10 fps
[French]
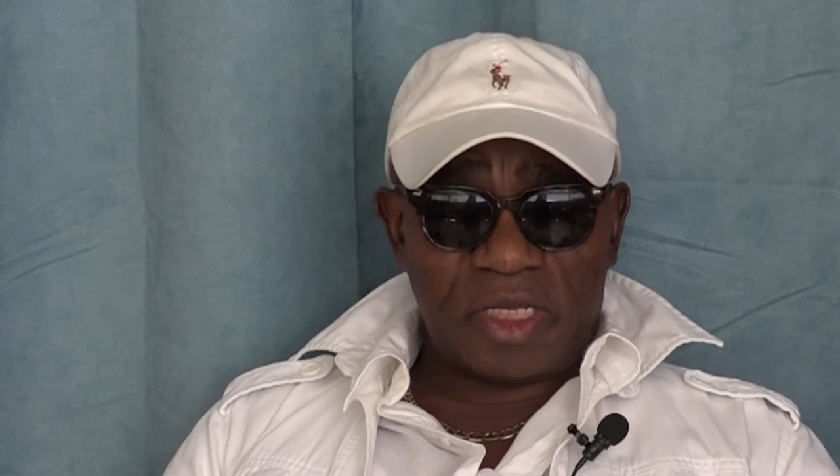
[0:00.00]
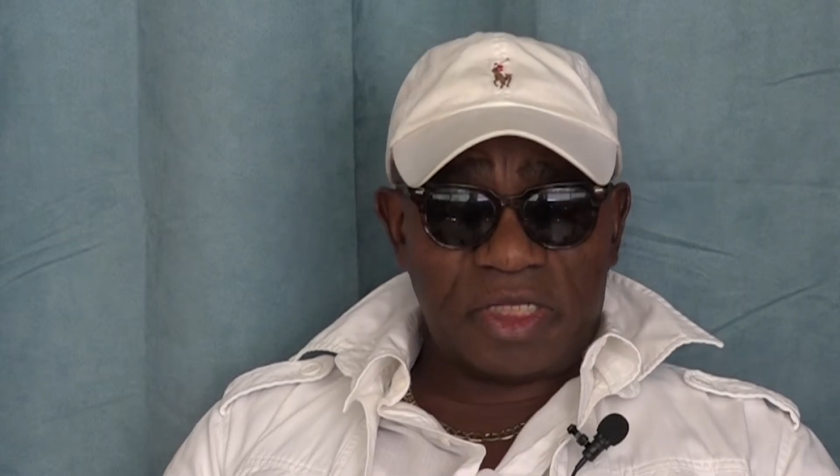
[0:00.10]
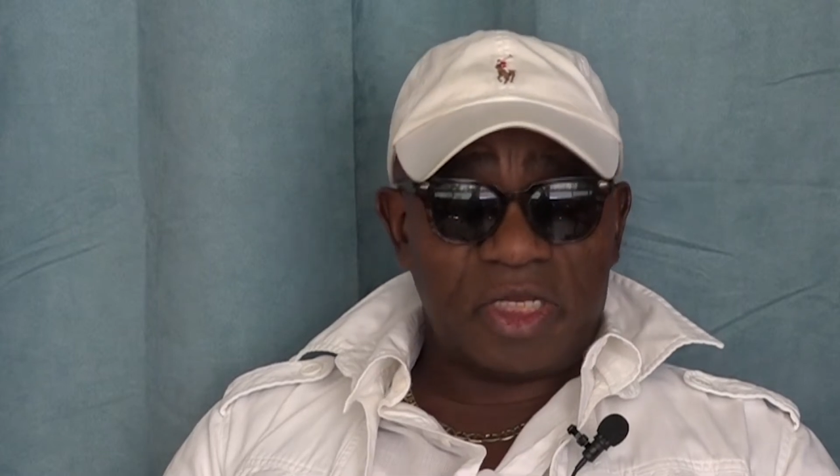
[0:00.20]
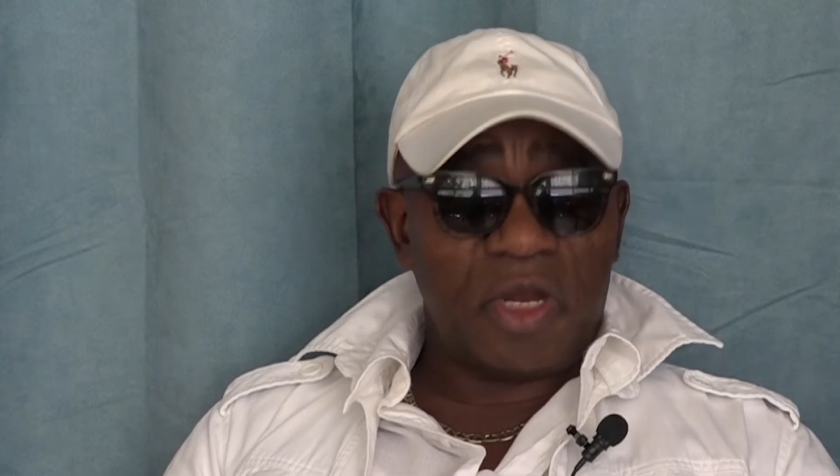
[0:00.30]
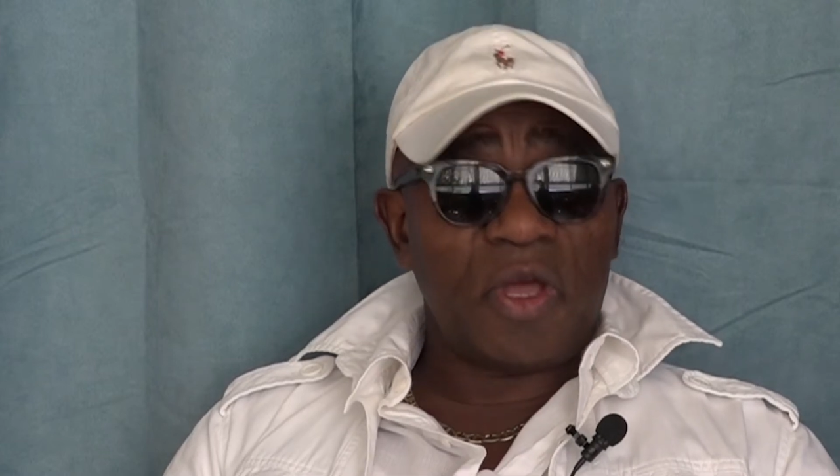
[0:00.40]

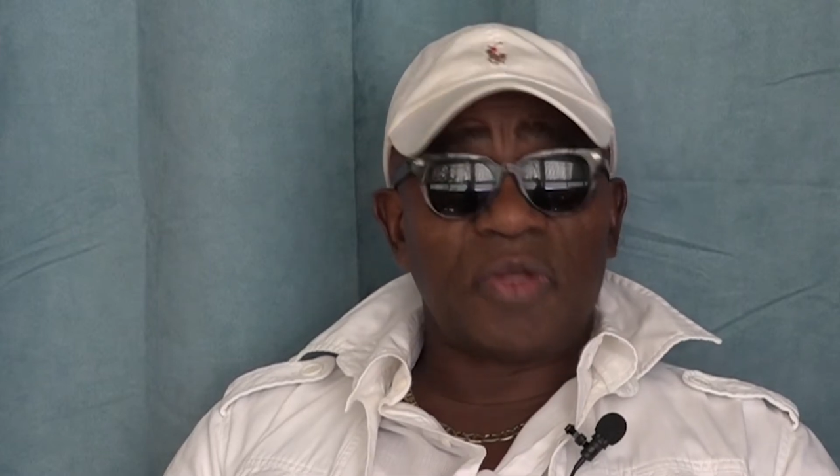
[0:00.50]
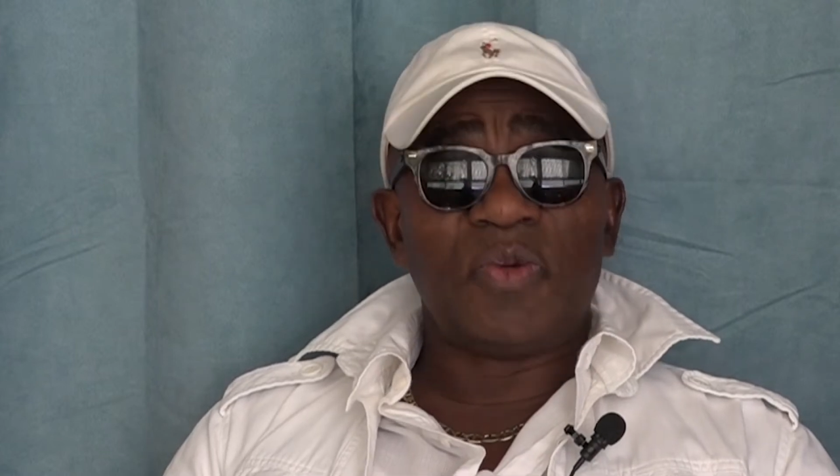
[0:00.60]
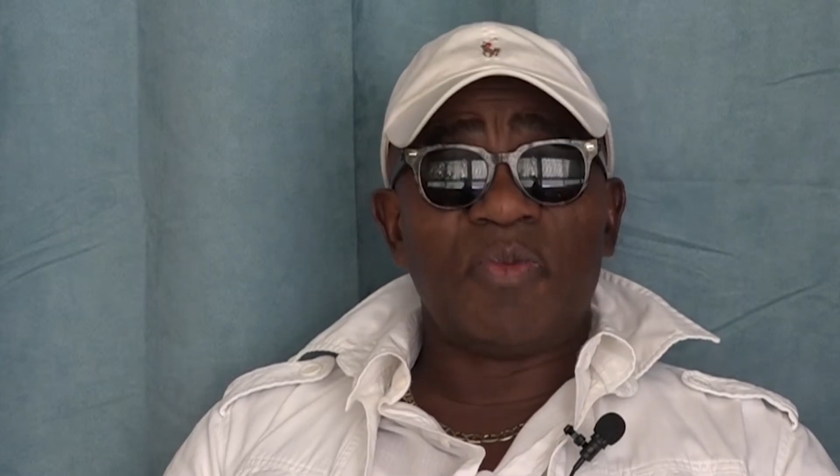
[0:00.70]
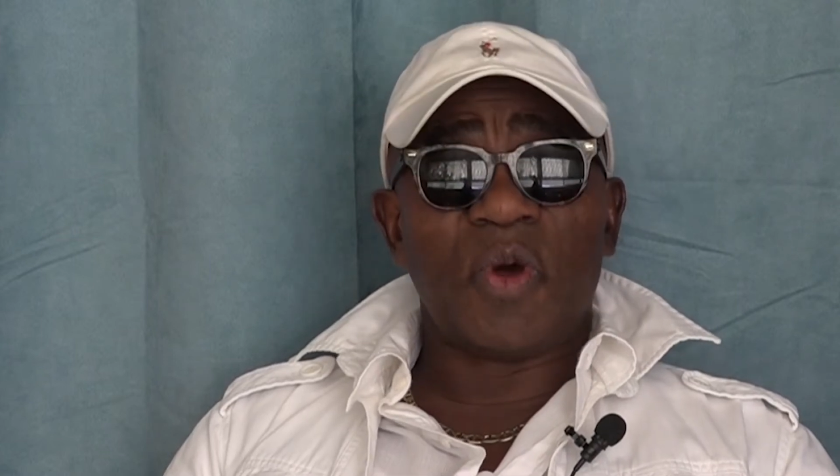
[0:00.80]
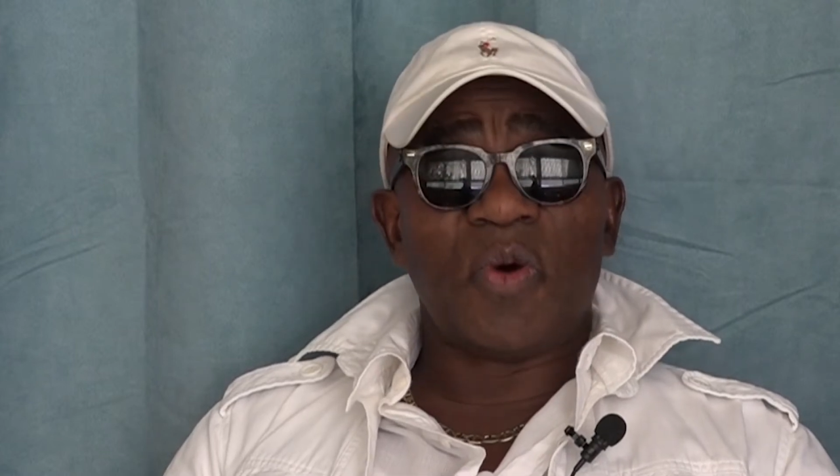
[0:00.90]
J'ai leur
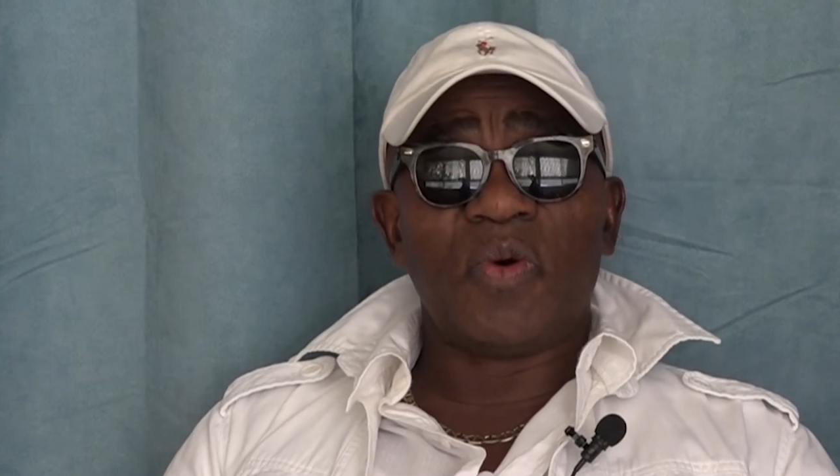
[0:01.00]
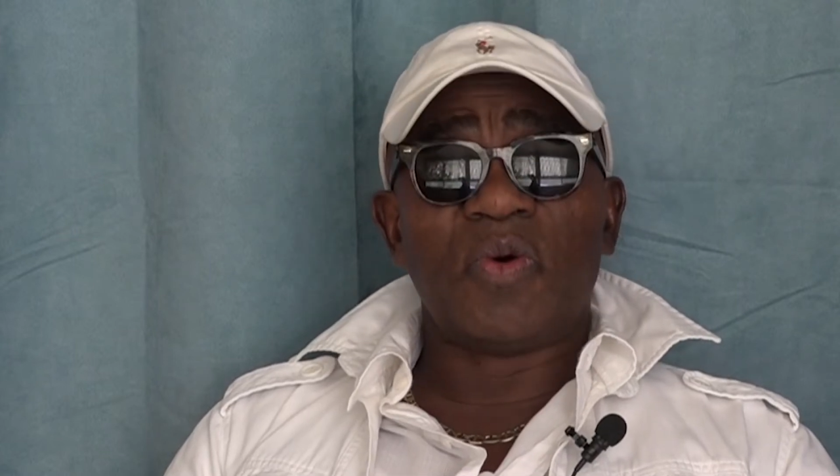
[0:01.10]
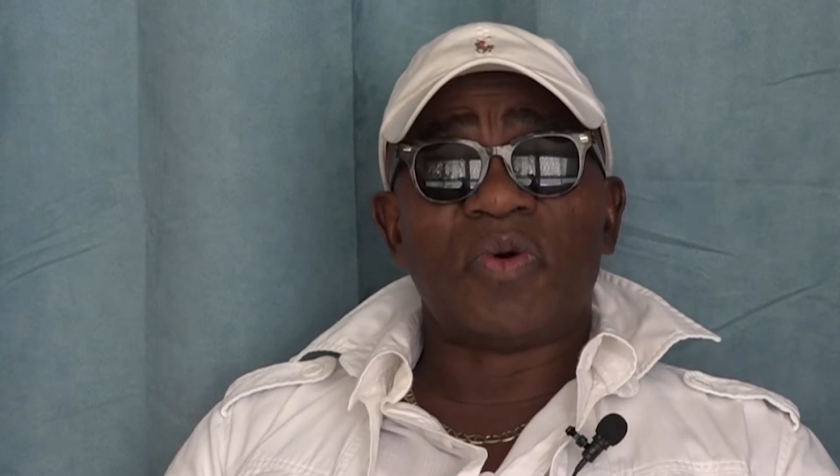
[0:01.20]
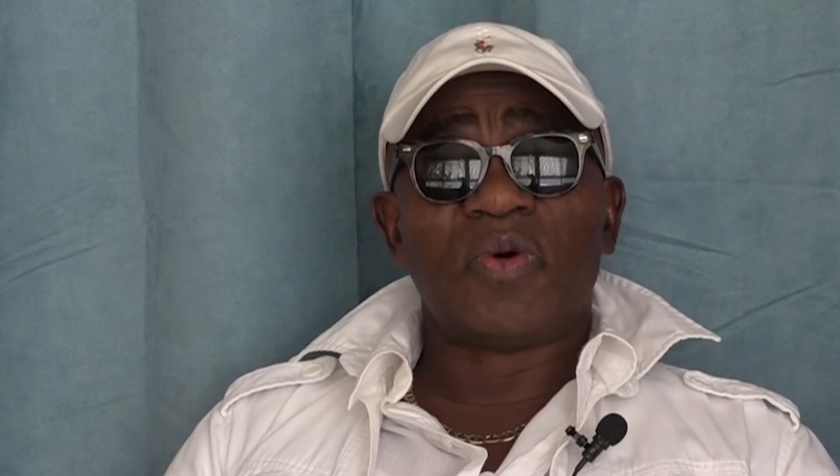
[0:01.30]
numéro.